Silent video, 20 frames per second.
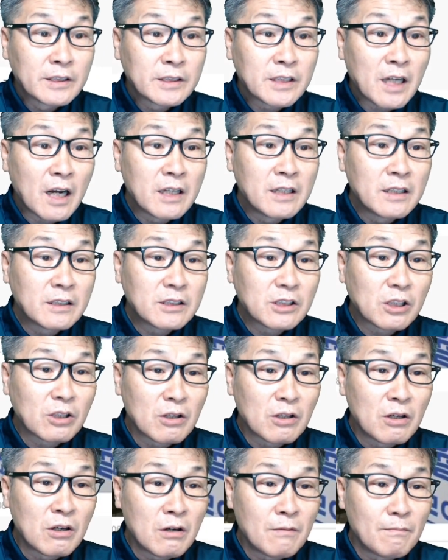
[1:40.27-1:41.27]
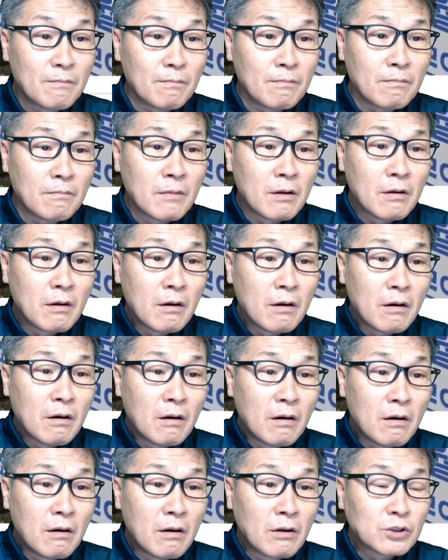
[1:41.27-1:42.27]
자 이처럼
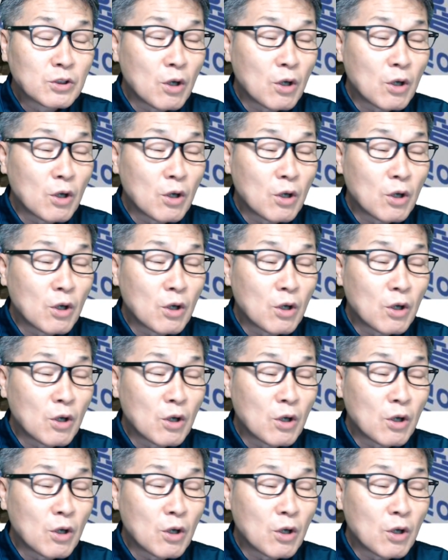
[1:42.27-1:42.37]
어,